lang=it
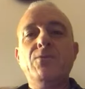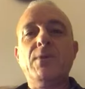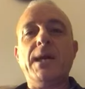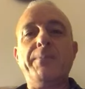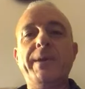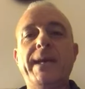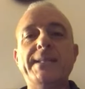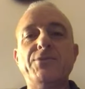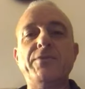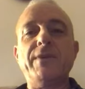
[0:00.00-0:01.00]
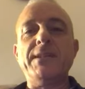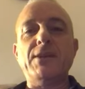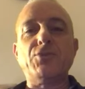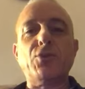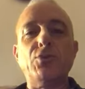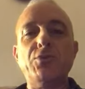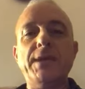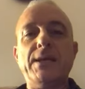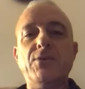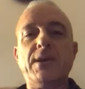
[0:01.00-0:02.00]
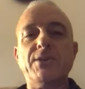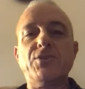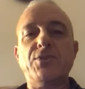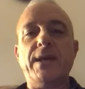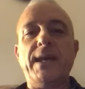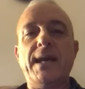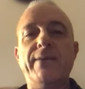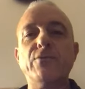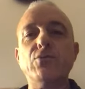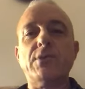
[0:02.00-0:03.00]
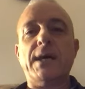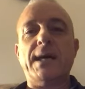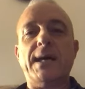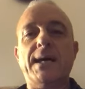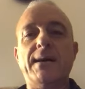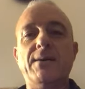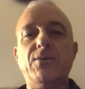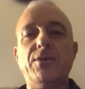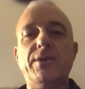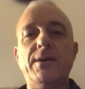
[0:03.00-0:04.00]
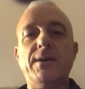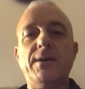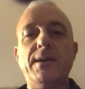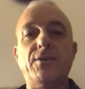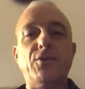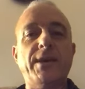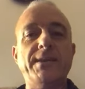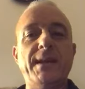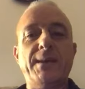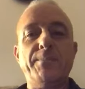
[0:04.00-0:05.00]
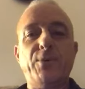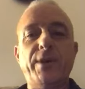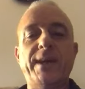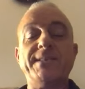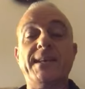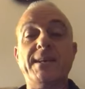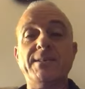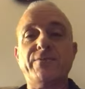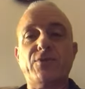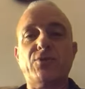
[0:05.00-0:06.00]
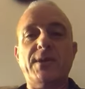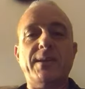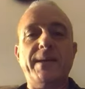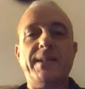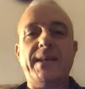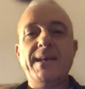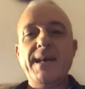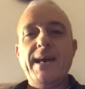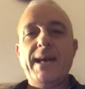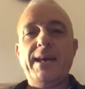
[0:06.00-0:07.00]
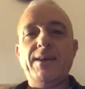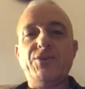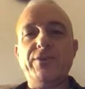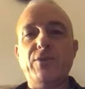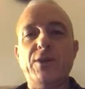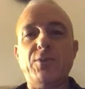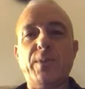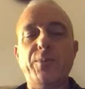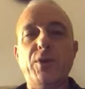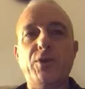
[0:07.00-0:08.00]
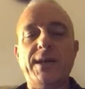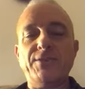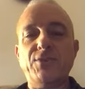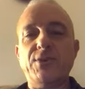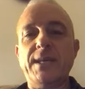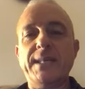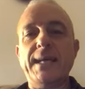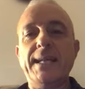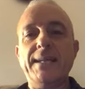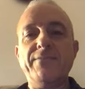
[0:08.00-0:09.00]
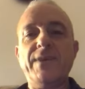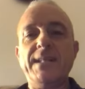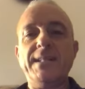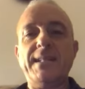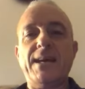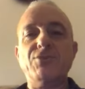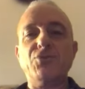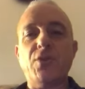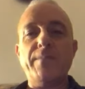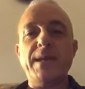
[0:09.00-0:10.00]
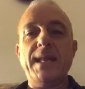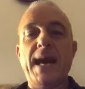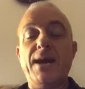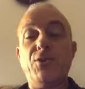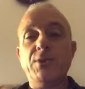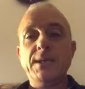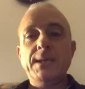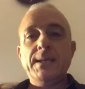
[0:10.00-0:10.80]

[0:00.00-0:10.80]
Un Carpi che è andato in vantaggio con l'unica occasione avuta con l'errore di Camporese che sfortunatamente è scivolato proprio in occasione del vantaggio emiliano.